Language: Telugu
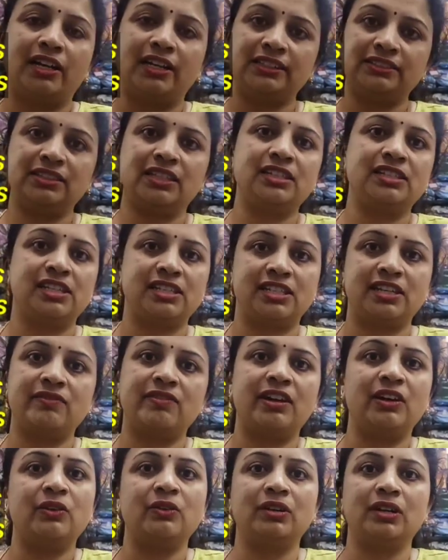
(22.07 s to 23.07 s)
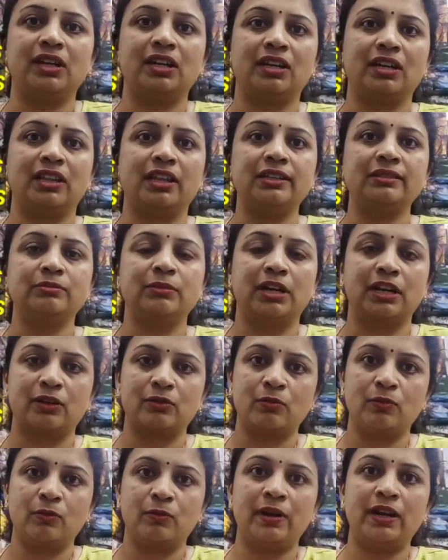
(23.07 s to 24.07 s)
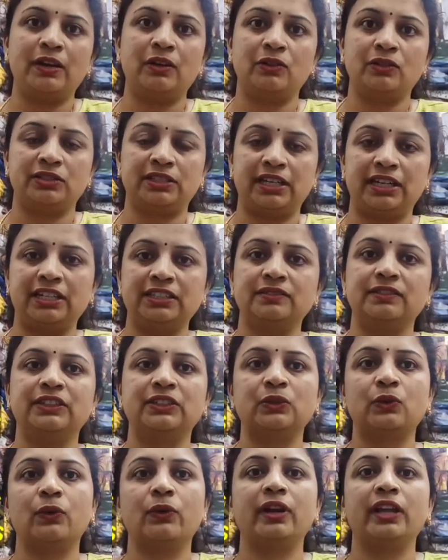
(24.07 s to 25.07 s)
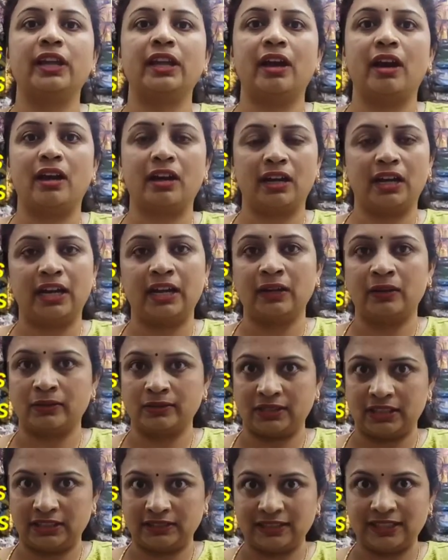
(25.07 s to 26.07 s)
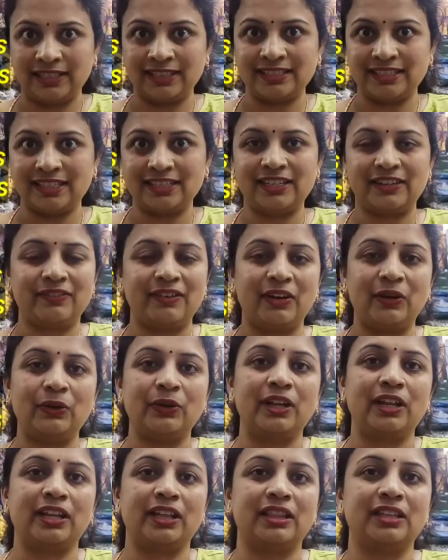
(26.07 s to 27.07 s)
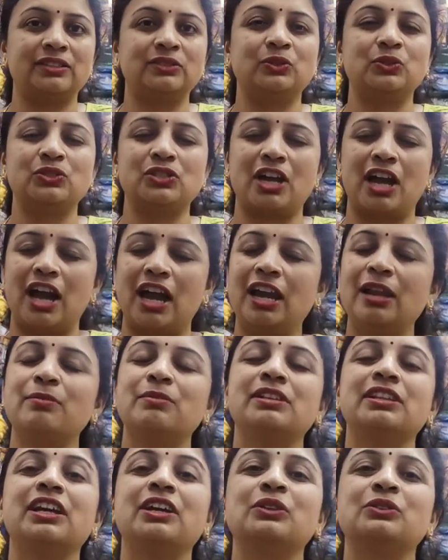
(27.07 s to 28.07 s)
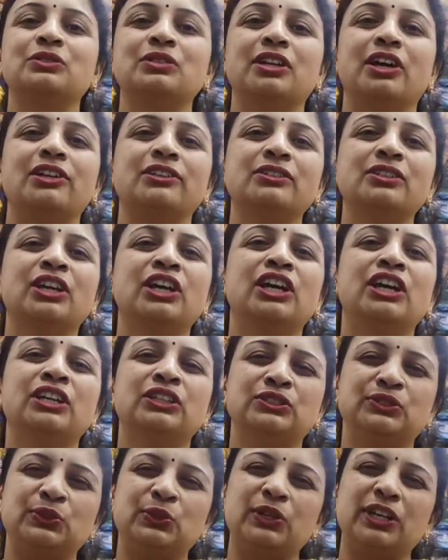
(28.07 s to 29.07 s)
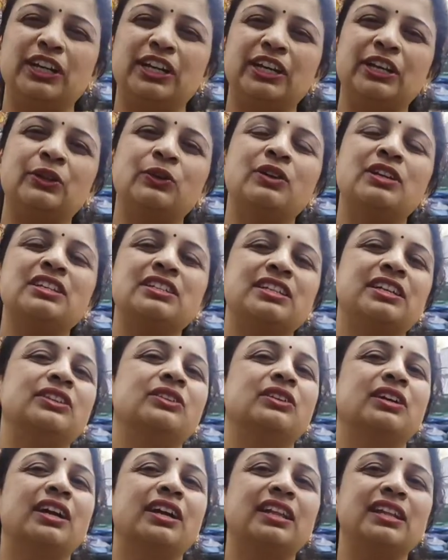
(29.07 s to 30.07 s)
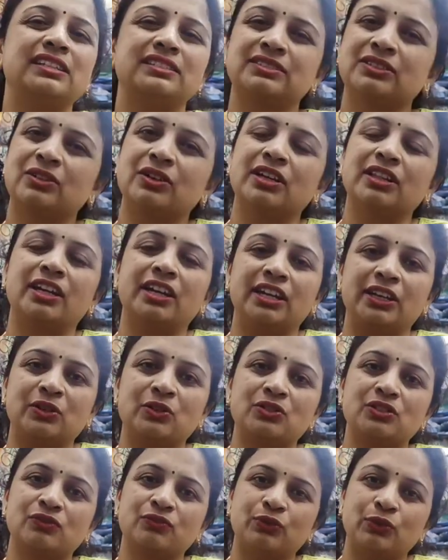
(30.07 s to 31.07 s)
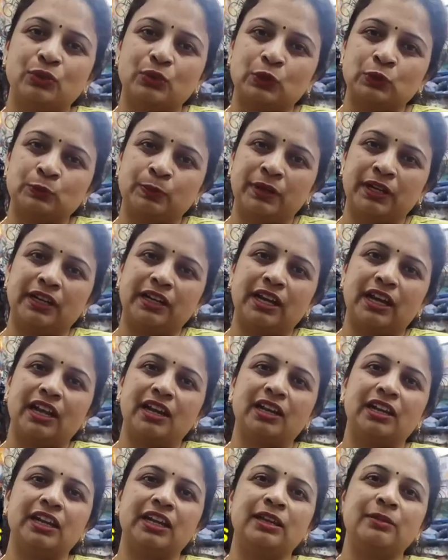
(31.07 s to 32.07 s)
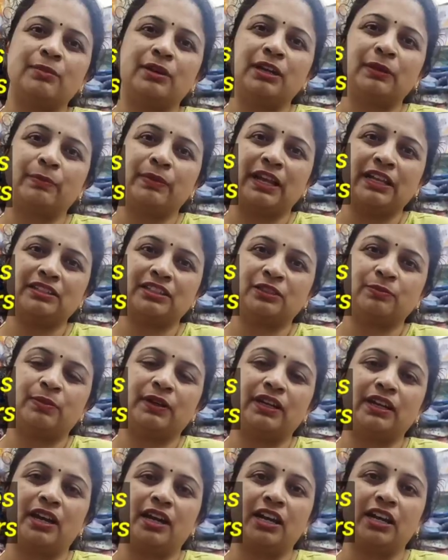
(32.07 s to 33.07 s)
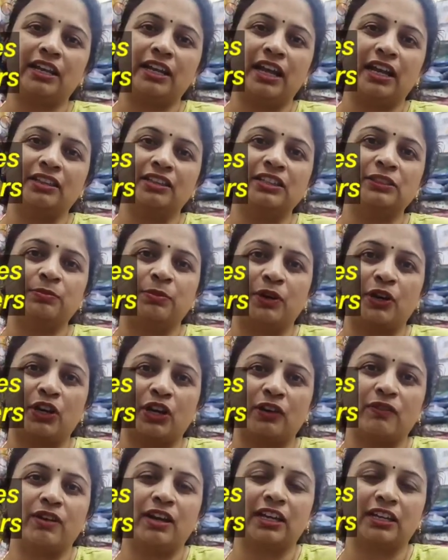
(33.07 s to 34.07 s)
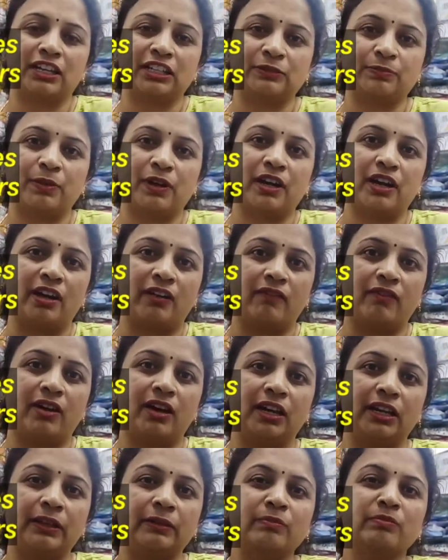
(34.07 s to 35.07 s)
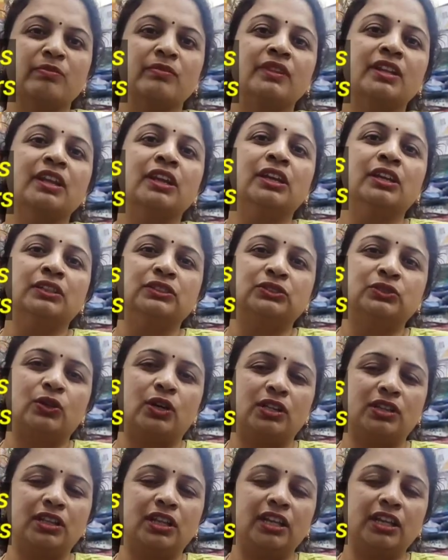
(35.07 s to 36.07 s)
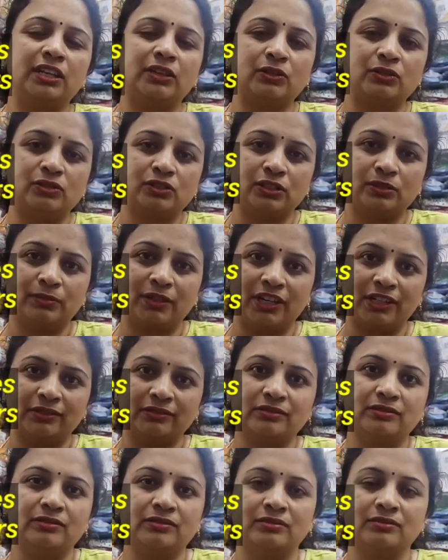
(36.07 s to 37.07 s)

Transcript: రీసేల్ చేసే వాళ్ళు ఉన్నారు కదా మనకు మొబైల్లో స్టేటస్ పెట్టుకొని ఆన్లైన్లో రీసేలింగ్ చేసే వాళ్ళు ఉన్నారు కదా సో చాలామంది అడుగుతున్నారు సో నేను ఎన్ని రోజుల నుంచి ఎందుకంటే రిస్క్ కదండి కొంచెం ఫొటోస్ పెట్టాలి మళ్ళీ ప్రైజెస్ పెట్టాలి ఆన్ ది స్పాట్లో వాళ్ళకి రెస్పాండ్ అవ్వాలి సో అందుకని కొంచెం నేను